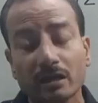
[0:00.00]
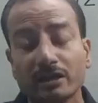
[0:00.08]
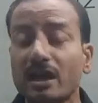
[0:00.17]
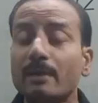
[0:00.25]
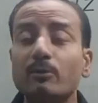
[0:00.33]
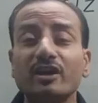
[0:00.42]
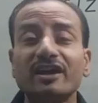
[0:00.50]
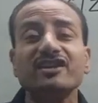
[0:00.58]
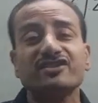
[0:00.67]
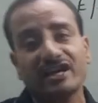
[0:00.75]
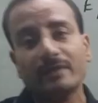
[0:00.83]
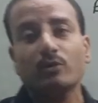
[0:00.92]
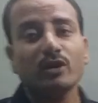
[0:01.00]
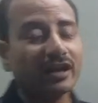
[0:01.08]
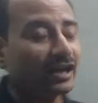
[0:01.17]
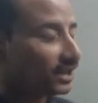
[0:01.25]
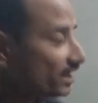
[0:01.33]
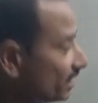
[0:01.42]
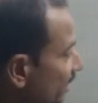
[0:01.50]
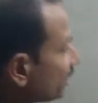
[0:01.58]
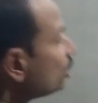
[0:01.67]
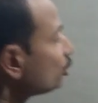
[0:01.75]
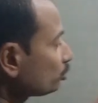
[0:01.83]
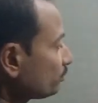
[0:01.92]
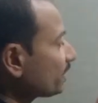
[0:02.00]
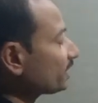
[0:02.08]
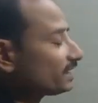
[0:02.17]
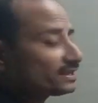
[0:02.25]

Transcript: क्या बोलेंगे जेड बोलेंगे ठीक है तो मैं